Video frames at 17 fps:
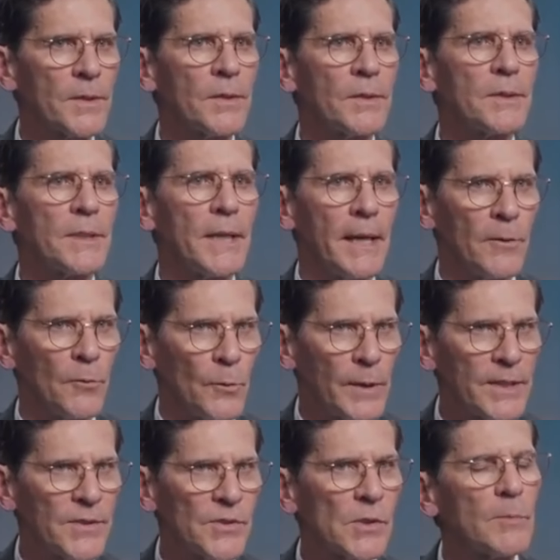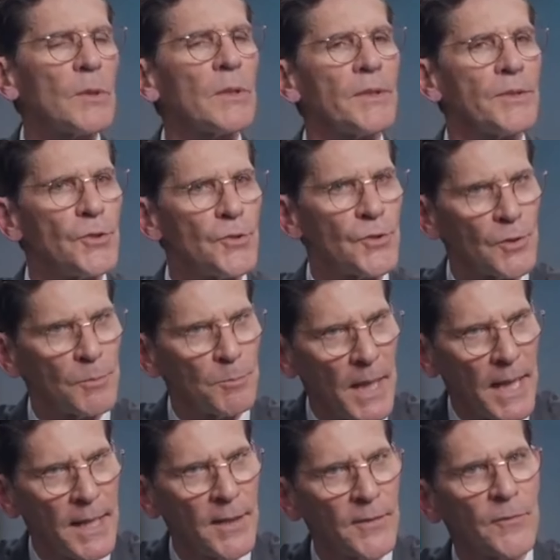son importantes y
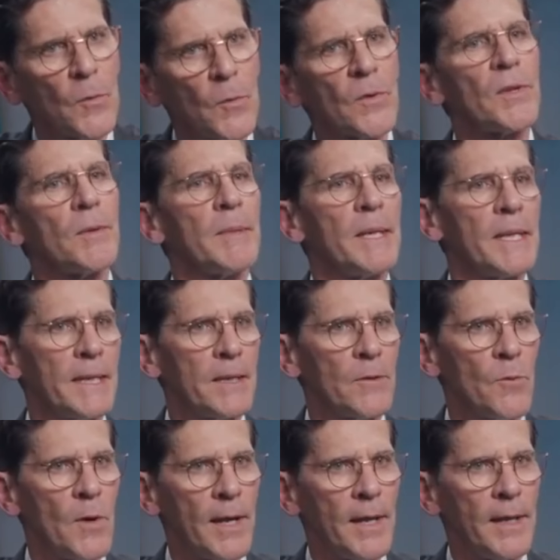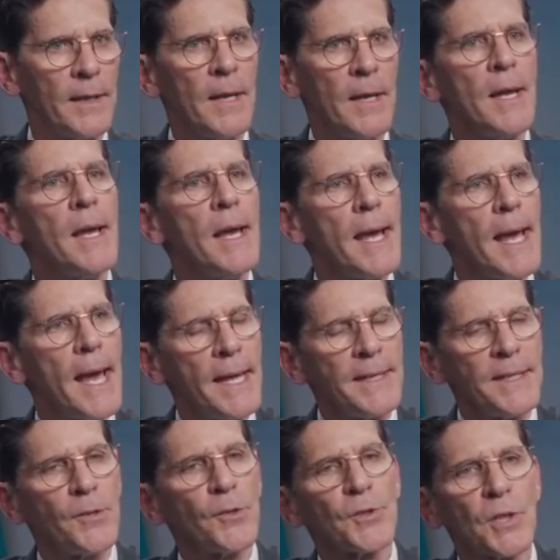razonables y que deberías pagarlas de todos
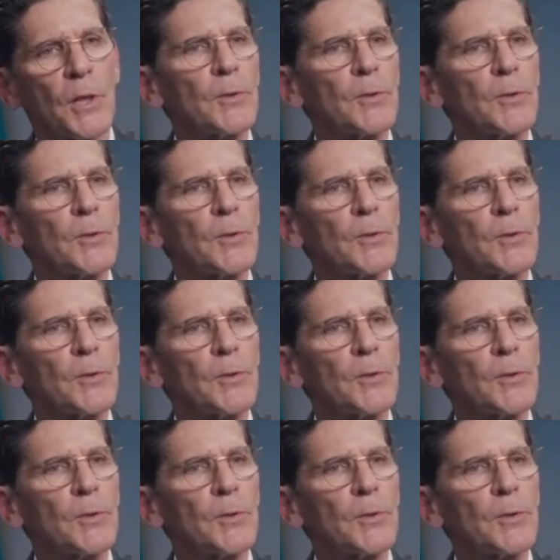modos,